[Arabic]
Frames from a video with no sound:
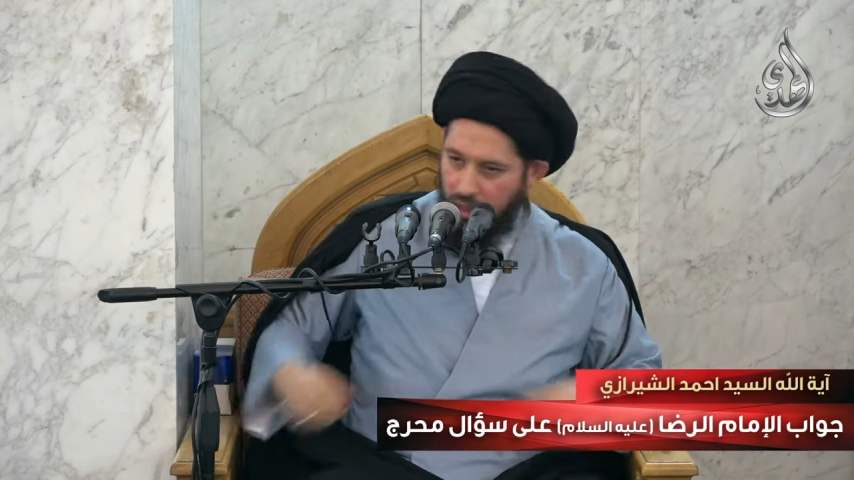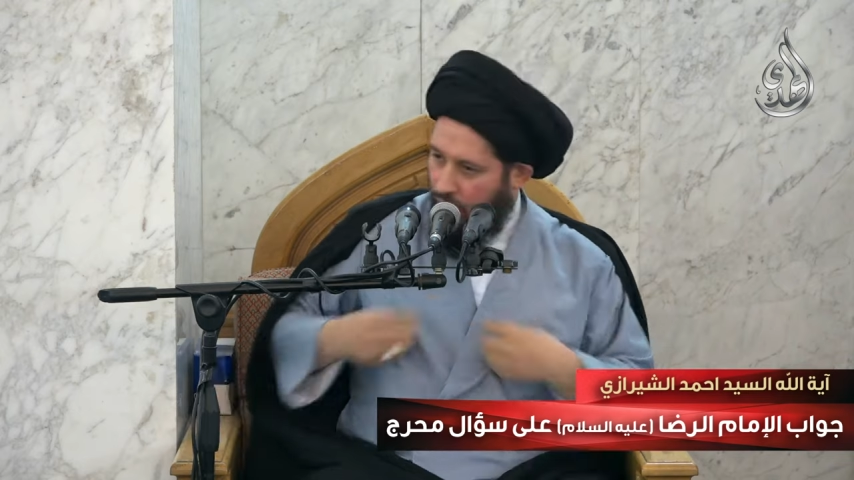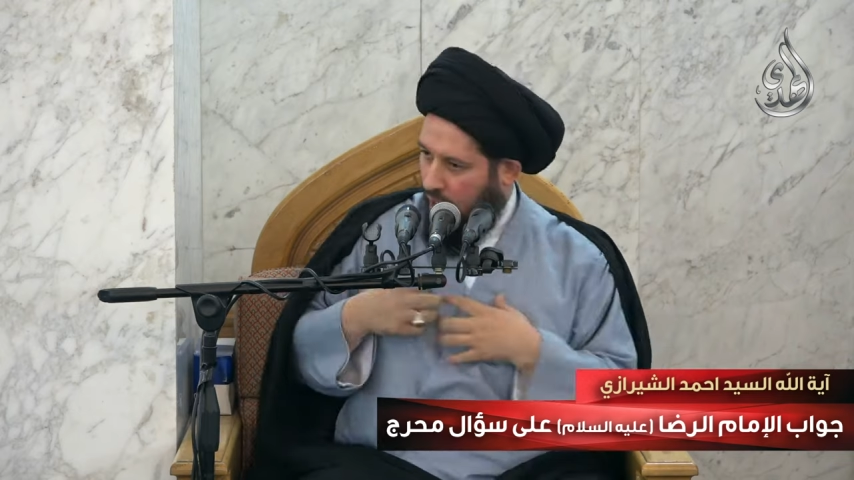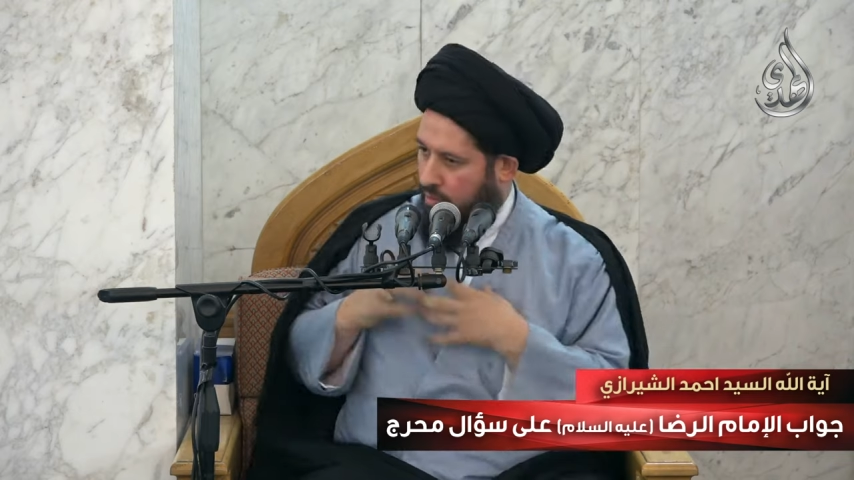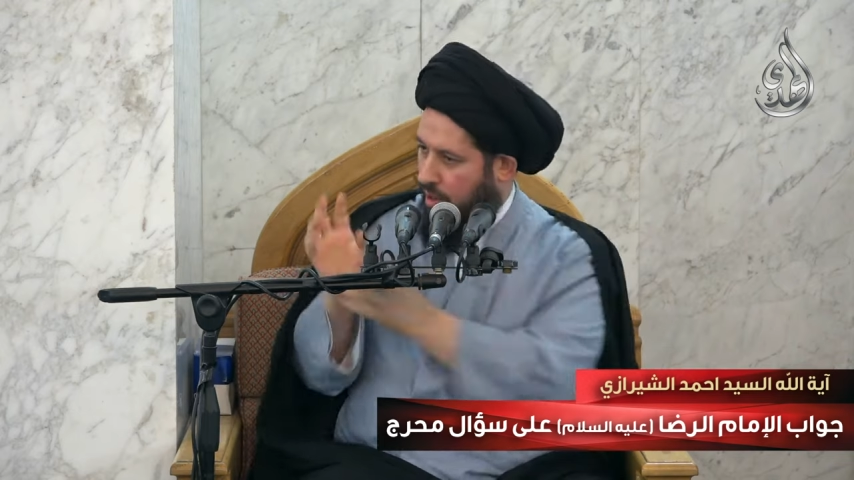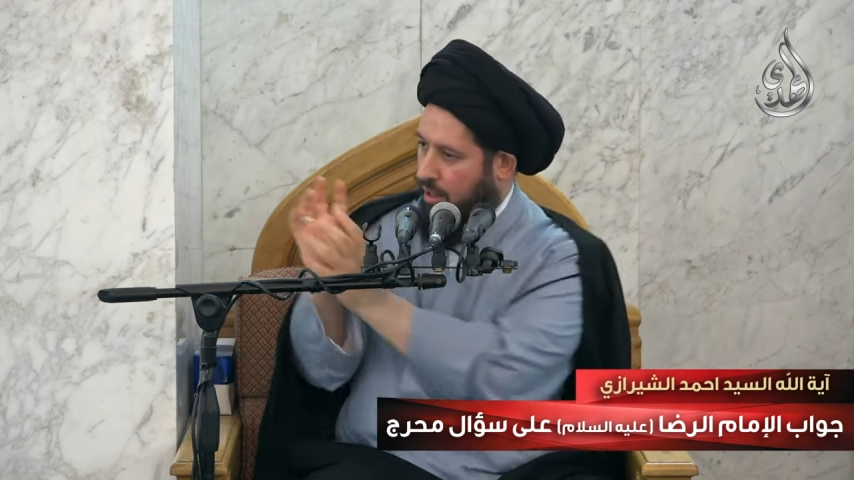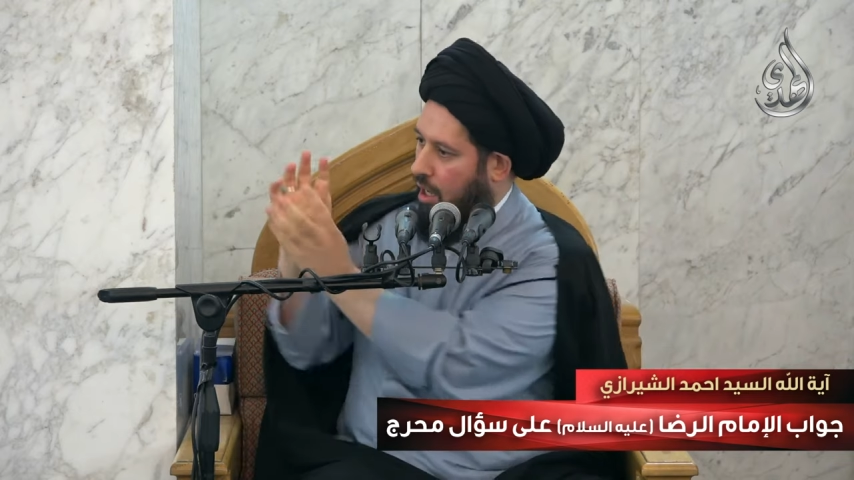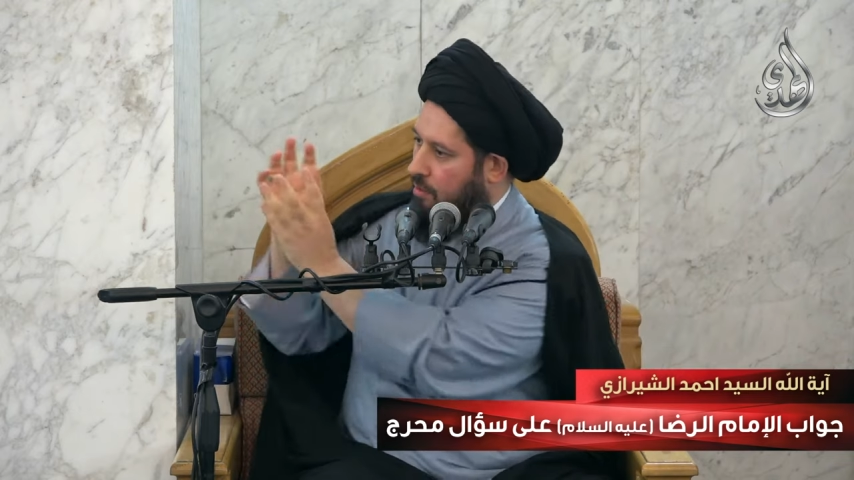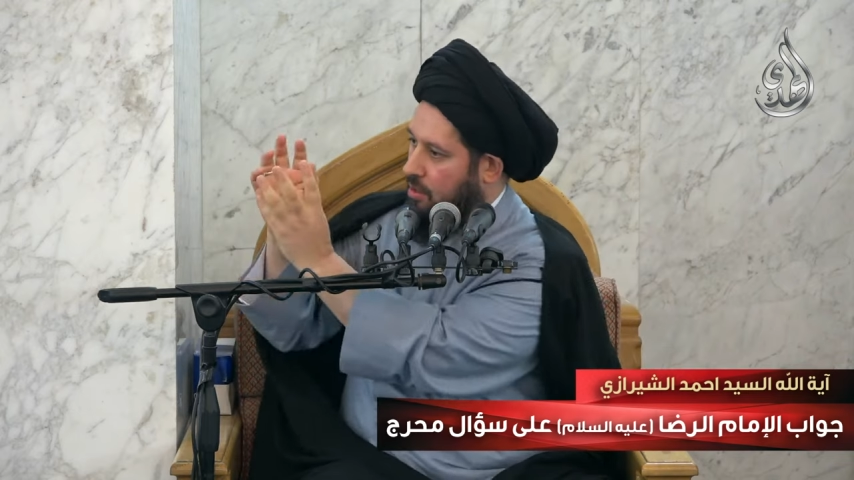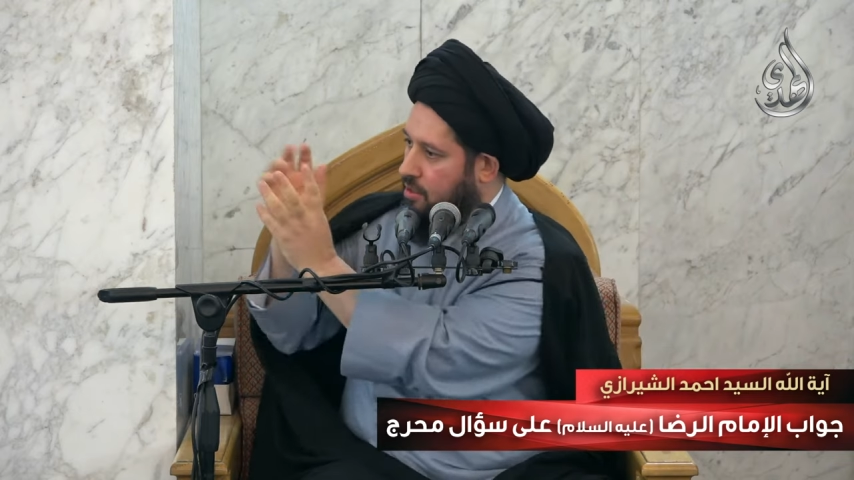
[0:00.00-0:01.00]
هذا القلب هذا
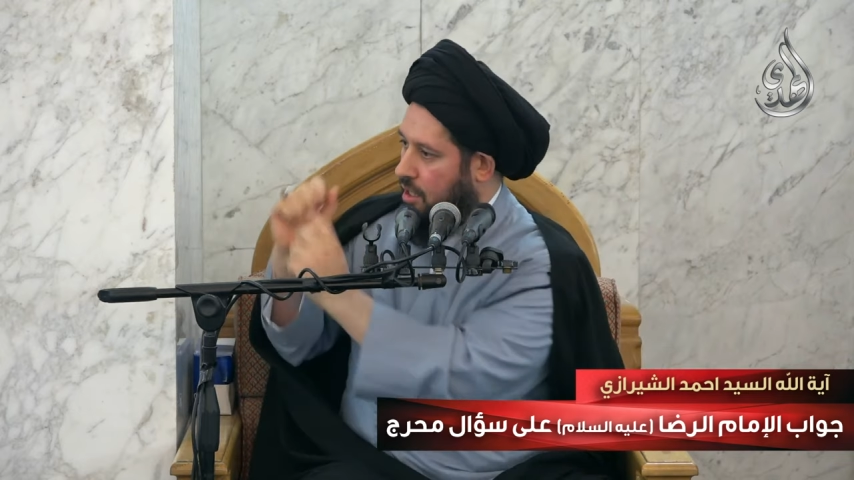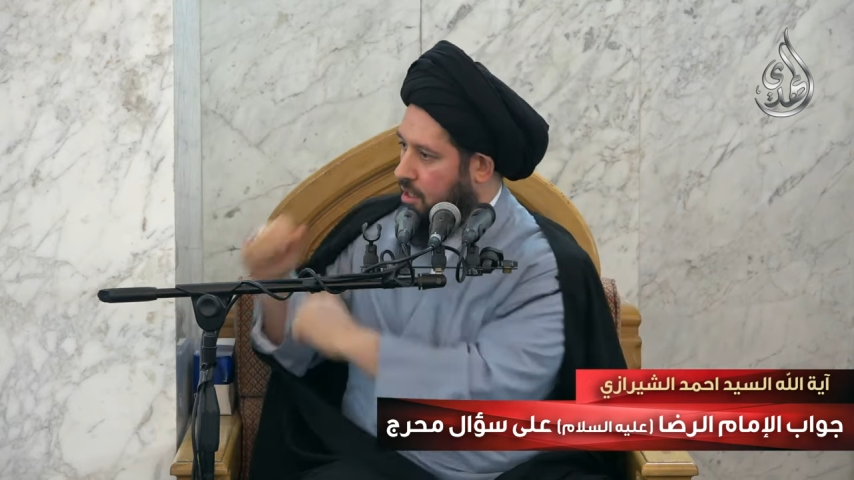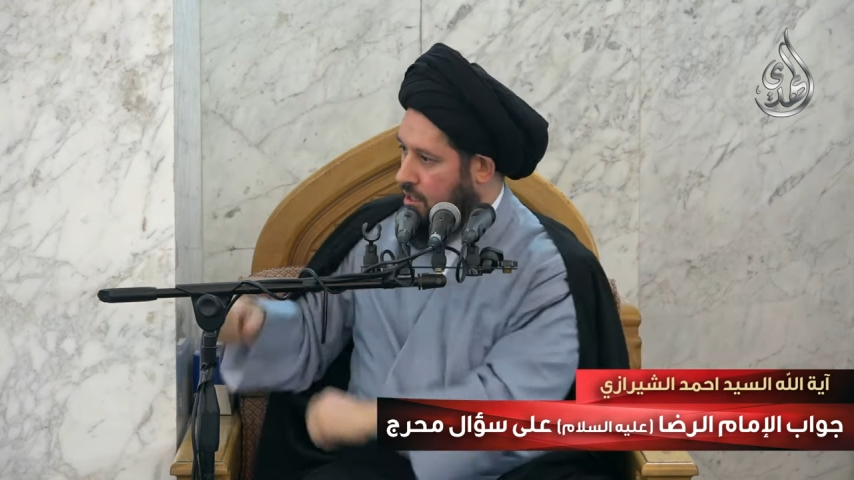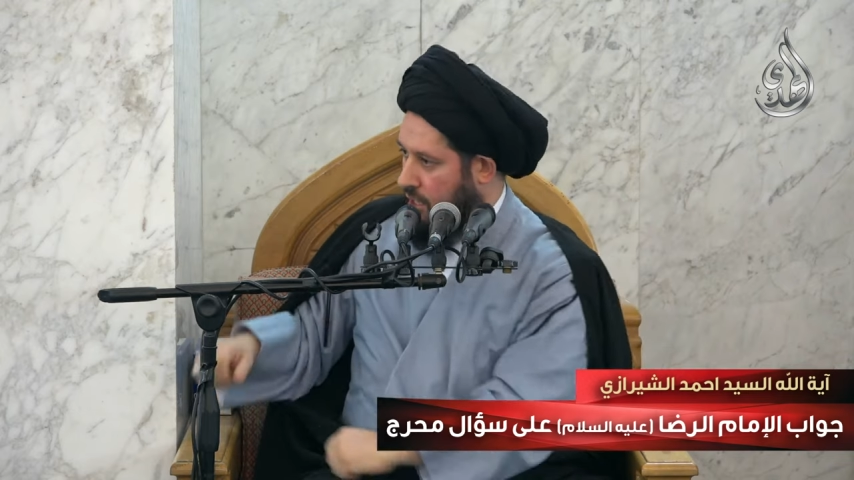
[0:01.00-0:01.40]
القلب الصغير